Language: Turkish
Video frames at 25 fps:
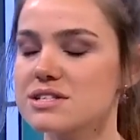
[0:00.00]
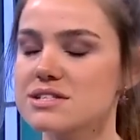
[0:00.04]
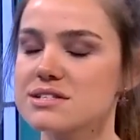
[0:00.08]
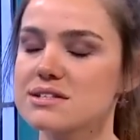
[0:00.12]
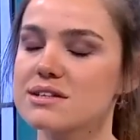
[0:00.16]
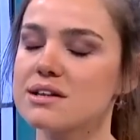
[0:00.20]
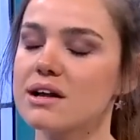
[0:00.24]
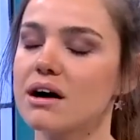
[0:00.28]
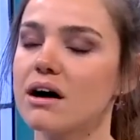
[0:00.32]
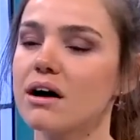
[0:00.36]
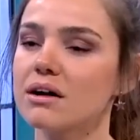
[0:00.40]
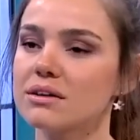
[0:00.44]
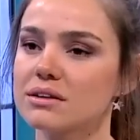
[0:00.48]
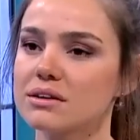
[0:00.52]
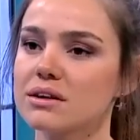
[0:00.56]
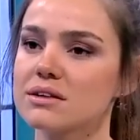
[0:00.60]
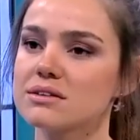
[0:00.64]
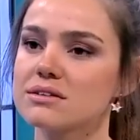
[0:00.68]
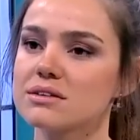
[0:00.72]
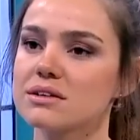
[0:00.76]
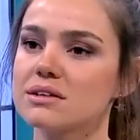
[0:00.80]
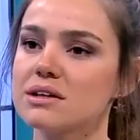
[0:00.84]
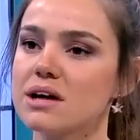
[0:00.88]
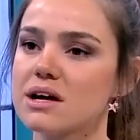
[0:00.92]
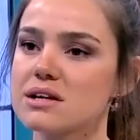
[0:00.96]
riskle
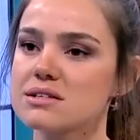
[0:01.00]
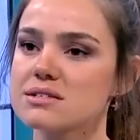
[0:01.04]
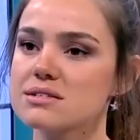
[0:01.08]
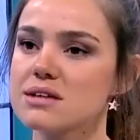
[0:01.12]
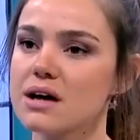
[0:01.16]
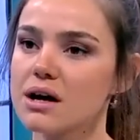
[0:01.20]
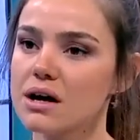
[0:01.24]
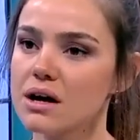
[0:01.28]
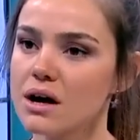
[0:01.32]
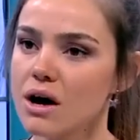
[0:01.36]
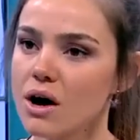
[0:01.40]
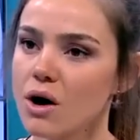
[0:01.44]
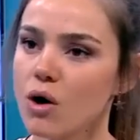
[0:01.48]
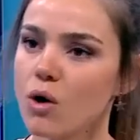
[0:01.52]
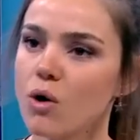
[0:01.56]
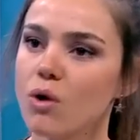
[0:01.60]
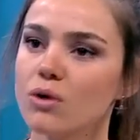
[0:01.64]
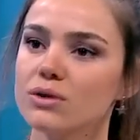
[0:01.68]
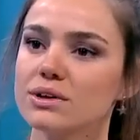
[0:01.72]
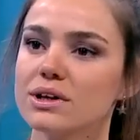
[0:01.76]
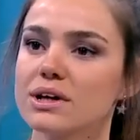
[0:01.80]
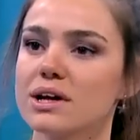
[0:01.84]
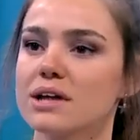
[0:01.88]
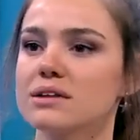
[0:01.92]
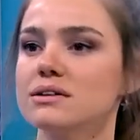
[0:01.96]
atlatırlarsa
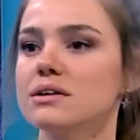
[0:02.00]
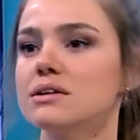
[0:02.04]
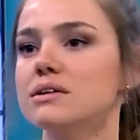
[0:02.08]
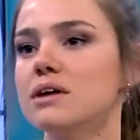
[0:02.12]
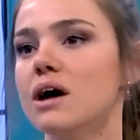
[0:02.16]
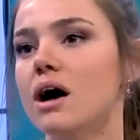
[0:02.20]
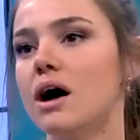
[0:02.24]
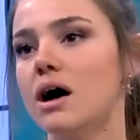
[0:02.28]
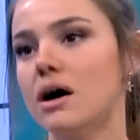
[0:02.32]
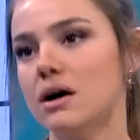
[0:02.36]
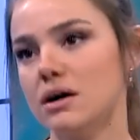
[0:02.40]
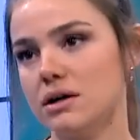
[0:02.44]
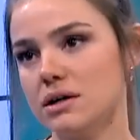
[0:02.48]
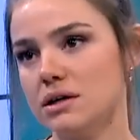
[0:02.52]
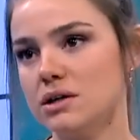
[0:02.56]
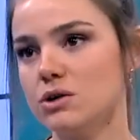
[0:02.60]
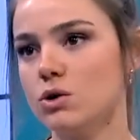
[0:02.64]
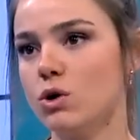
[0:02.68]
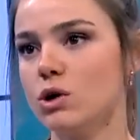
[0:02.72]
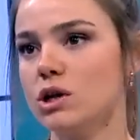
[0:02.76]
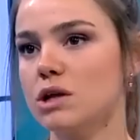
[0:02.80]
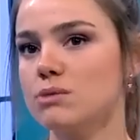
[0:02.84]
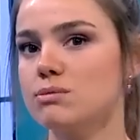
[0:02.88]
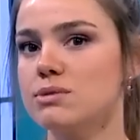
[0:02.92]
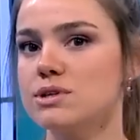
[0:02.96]
onlar adına daha
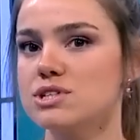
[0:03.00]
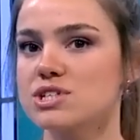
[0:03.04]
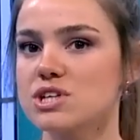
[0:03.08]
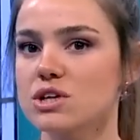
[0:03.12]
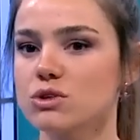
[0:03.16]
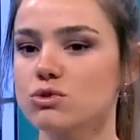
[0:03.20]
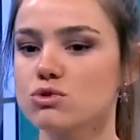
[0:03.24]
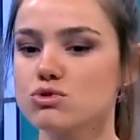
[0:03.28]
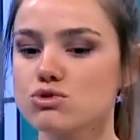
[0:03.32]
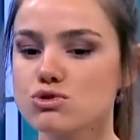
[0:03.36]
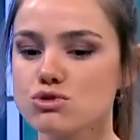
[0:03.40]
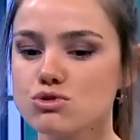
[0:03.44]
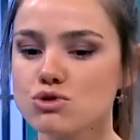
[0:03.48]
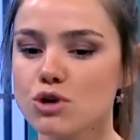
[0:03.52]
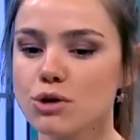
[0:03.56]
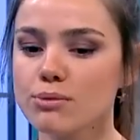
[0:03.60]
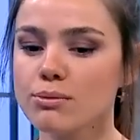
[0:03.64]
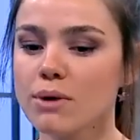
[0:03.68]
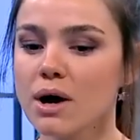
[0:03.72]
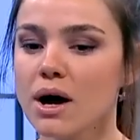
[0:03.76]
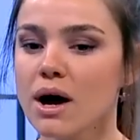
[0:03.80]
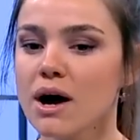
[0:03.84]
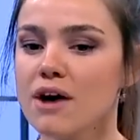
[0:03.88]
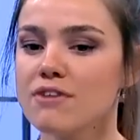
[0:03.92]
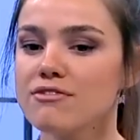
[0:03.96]
iyi olabileceğini
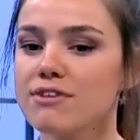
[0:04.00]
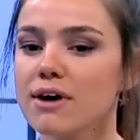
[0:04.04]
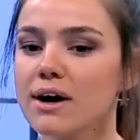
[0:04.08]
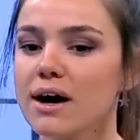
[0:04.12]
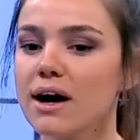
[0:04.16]
düşünüyorum.